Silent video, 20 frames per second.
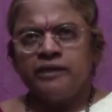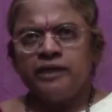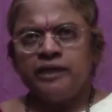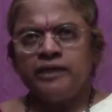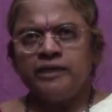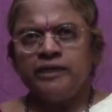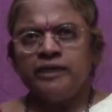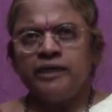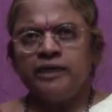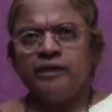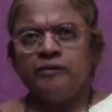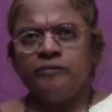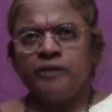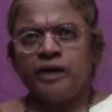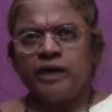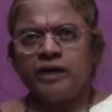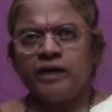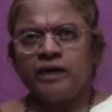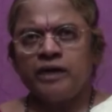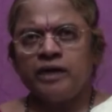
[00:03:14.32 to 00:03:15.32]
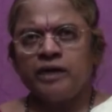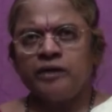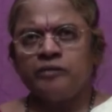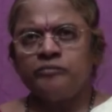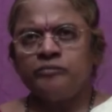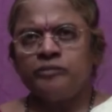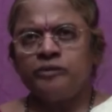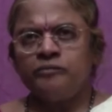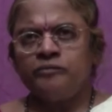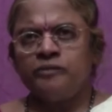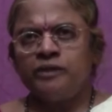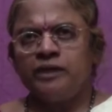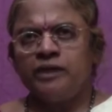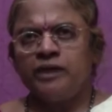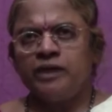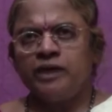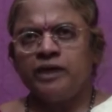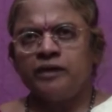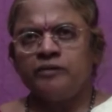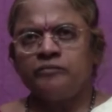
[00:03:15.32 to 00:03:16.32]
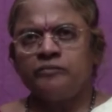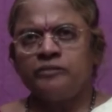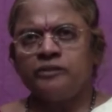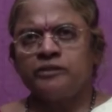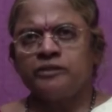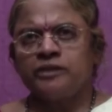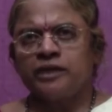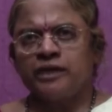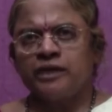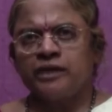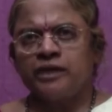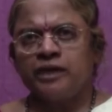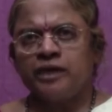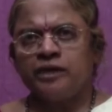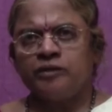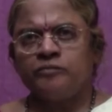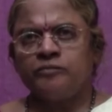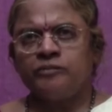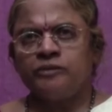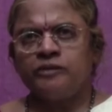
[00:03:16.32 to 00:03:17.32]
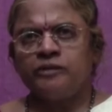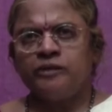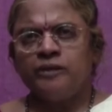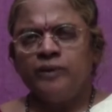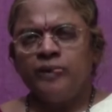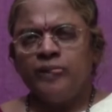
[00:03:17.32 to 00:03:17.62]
இடையிலே மாறா அன்பு மீளா அன்பு தளரா அன்பு